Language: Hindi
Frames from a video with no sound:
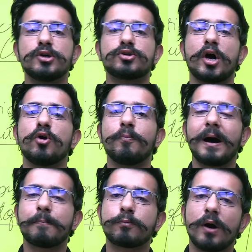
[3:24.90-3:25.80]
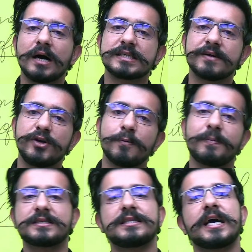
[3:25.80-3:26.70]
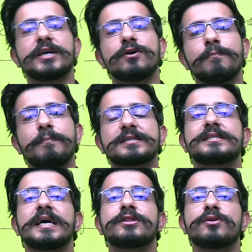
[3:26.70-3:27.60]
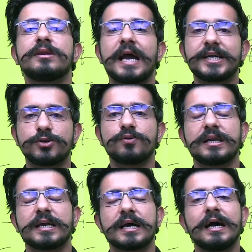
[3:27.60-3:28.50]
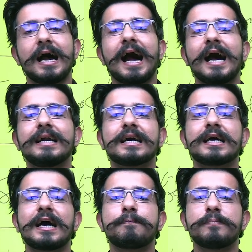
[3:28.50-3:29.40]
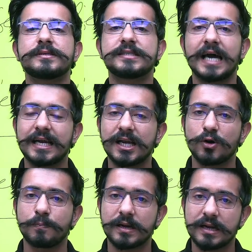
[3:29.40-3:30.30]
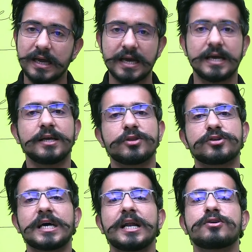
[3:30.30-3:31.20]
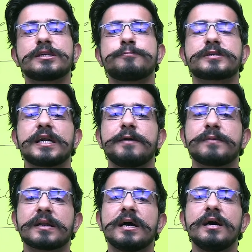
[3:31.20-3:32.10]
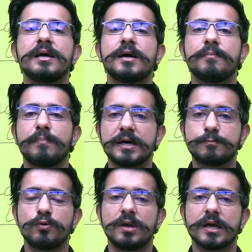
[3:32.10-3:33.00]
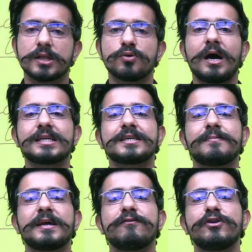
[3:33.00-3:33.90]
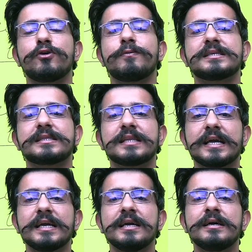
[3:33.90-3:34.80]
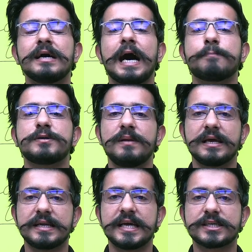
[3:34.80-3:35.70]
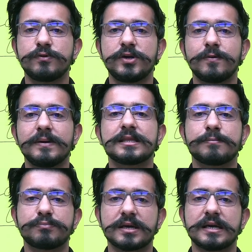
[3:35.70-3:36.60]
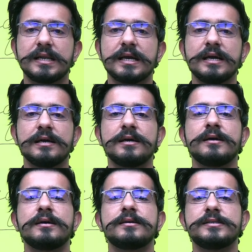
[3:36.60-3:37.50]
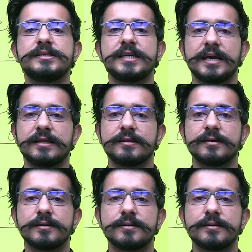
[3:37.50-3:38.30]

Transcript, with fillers: सो आई होप आपको आज की वीडियो पसंद आई हो पसंद आई तो लाइक जरूर करिएगा एंड अगर आप चैनल के ऊपर नए हैं तो चैनल को सब्सक्राइब करना मत भूलेगा तो आज के हमारी वीडियो में बस इतना ही आपसे मिलेंगे नेक्स्ट वीडियो में तब तक के लिए जय हिंद